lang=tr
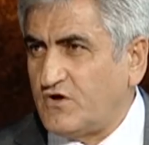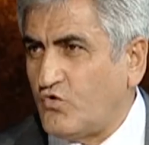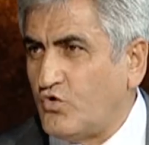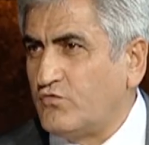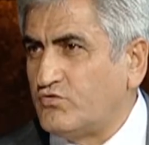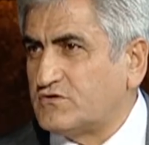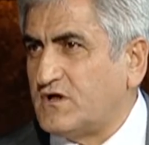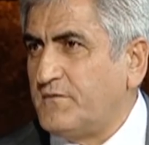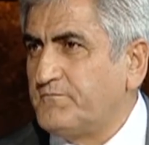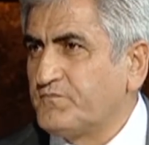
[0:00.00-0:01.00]

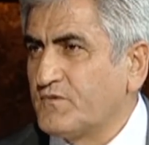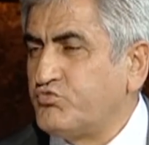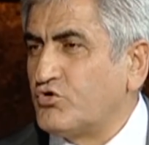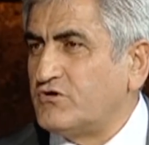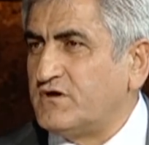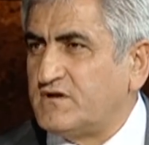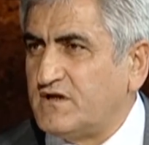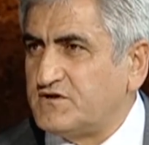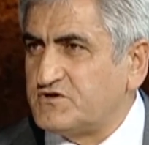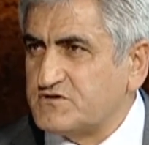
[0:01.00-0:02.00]
Hollywood'da protein
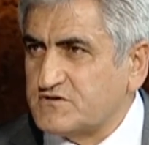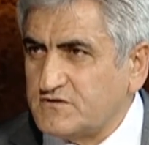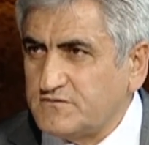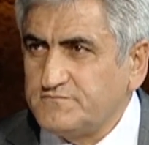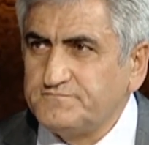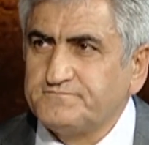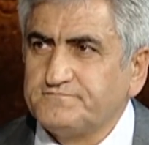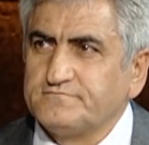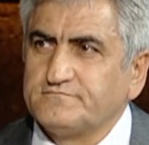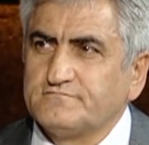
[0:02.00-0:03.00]
diyeti çıktı.
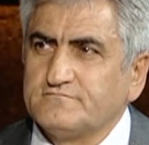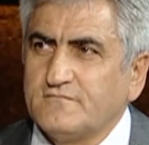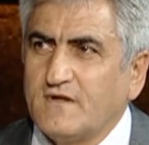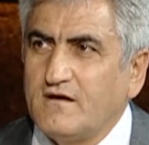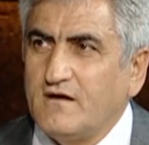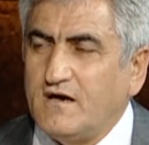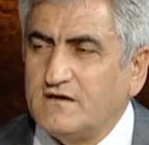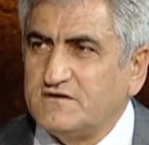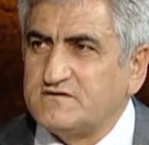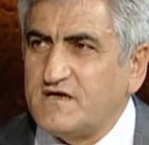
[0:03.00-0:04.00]
Evet.
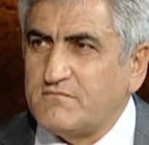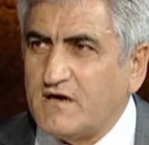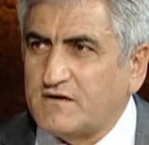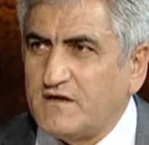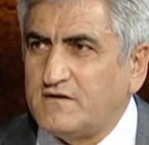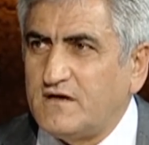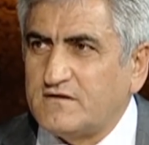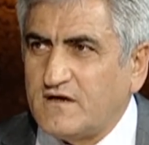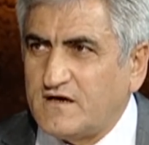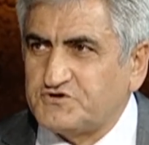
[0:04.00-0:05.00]
Artistler, mankenler
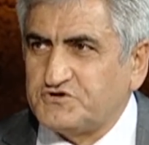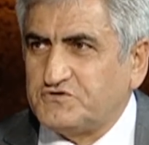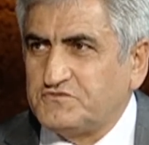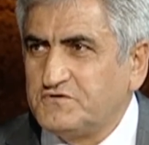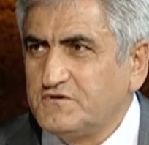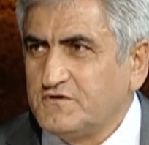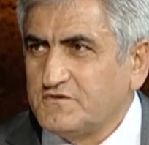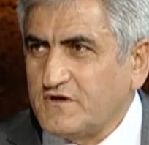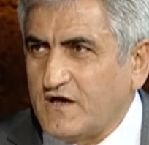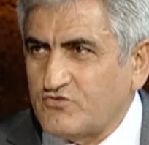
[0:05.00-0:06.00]
daha şık,
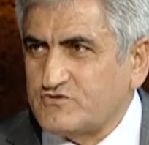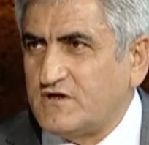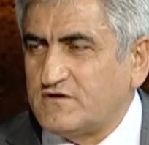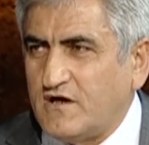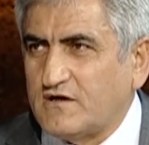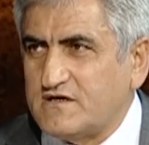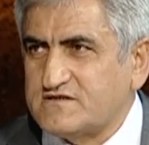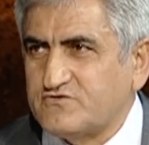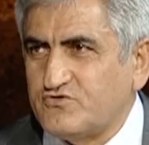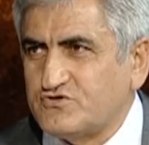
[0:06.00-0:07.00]
daha güzel, daha
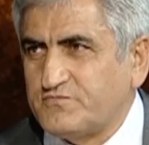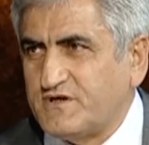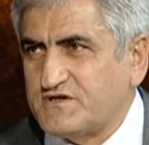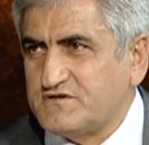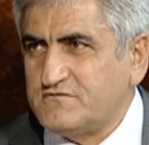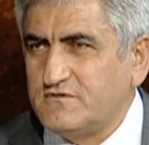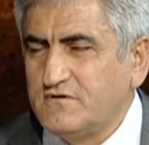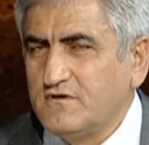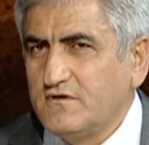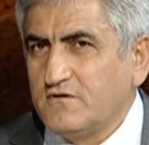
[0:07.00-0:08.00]
kaslı gözükmek için
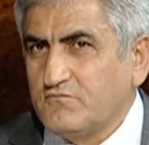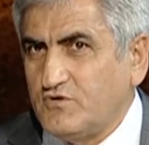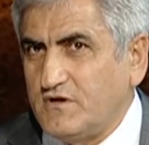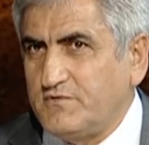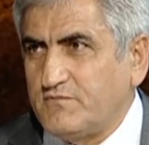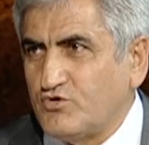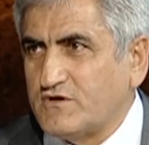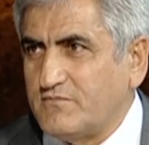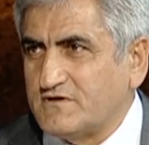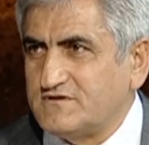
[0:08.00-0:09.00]
Böyle bir
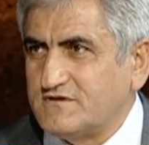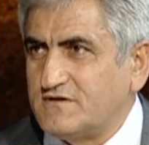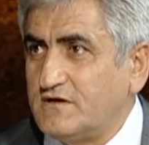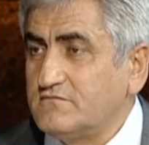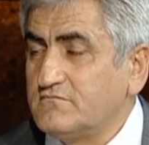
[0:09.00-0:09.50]
moda başlattılar.